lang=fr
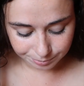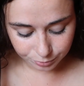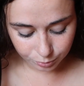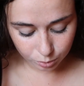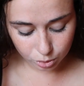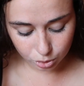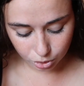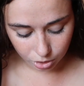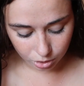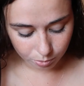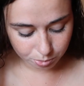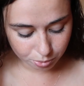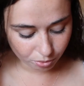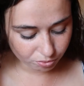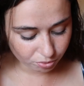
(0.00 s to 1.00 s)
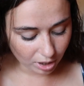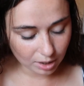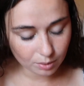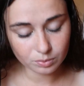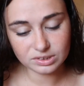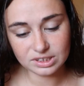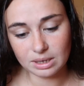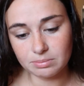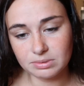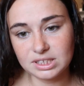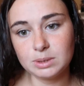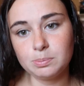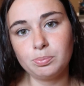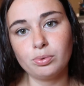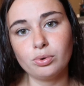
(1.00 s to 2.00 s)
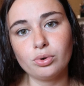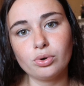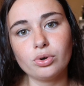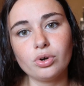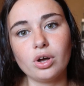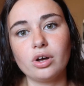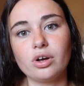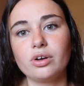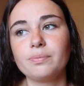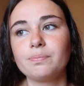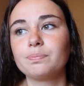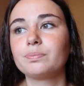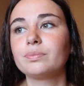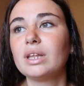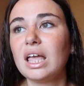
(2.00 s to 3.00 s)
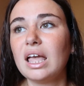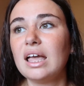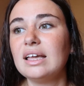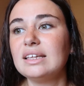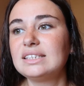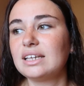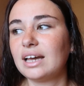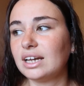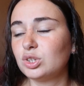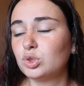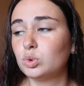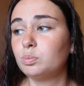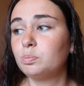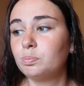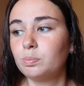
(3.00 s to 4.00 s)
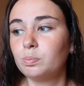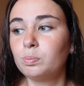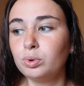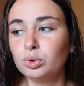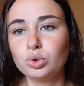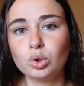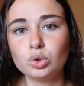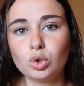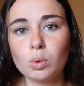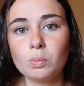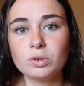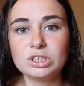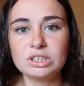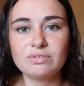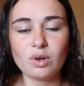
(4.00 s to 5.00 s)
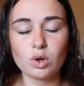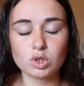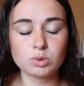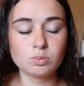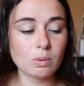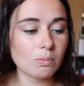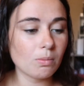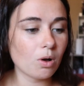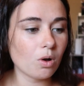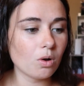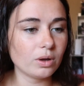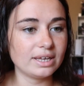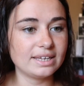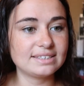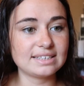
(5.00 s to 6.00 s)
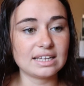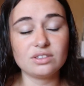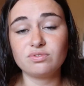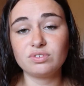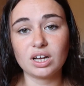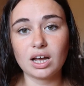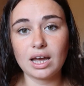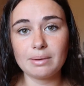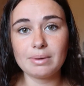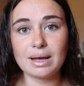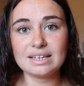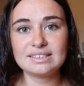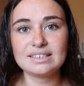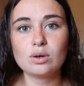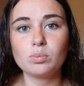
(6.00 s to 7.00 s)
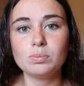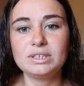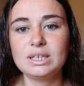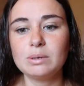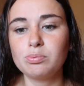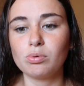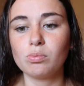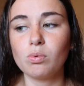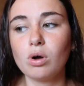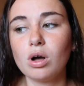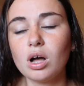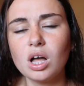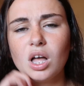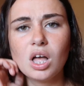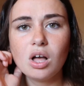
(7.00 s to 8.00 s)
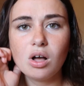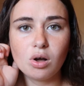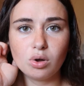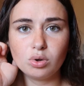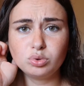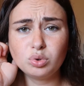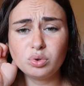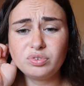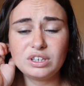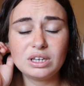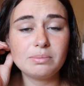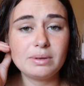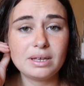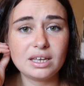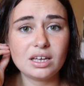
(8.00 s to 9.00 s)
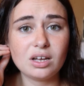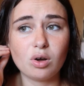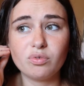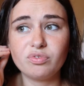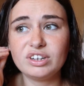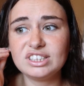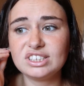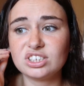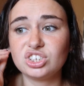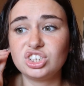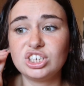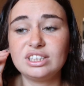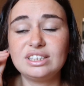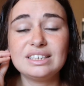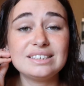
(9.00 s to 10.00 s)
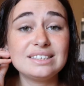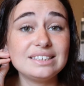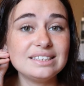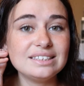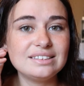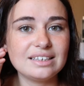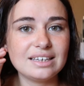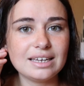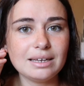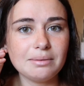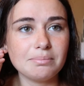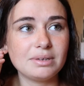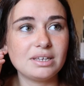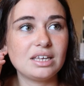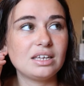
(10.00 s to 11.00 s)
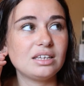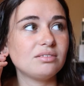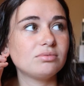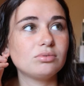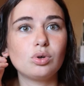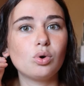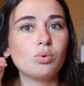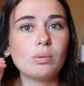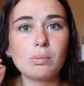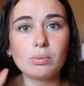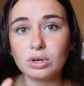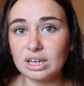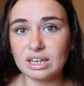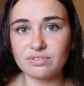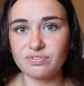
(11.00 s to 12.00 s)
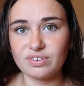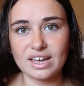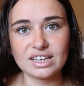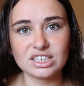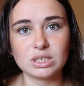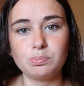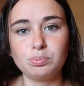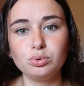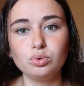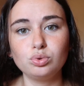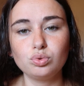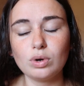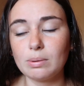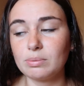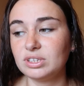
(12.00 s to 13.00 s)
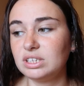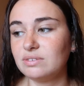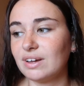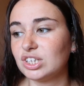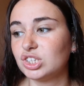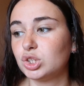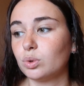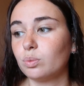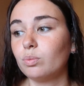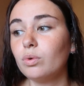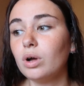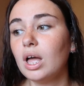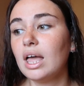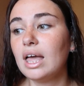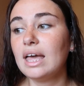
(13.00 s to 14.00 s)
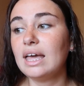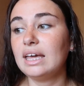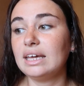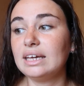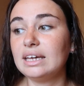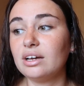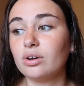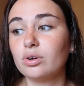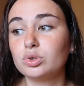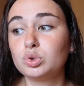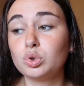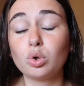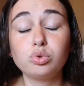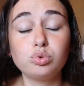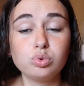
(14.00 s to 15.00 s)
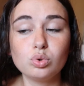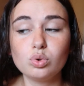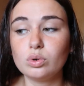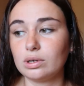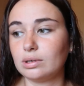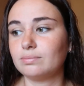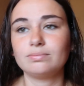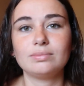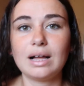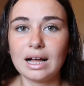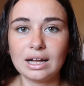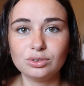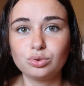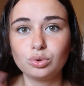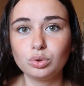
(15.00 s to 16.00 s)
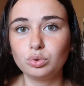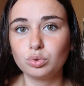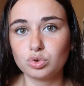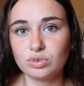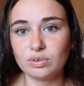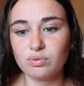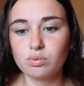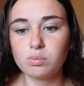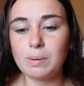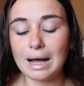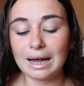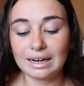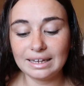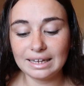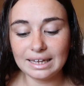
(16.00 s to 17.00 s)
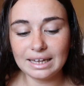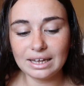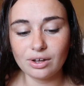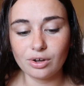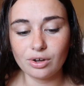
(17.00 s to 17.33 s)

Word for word: Donc euh, pour vous raconter un petit peu, euh, c'est vrai que je suis plus trop trop motivée en ce moment et que ça devient quand même assez compliqué pour moi euh, de filmer. En fait j'ai des idées mais au moment de les faire j'ai plus du tout la motivation et surtout un truc dont je vais vous parler,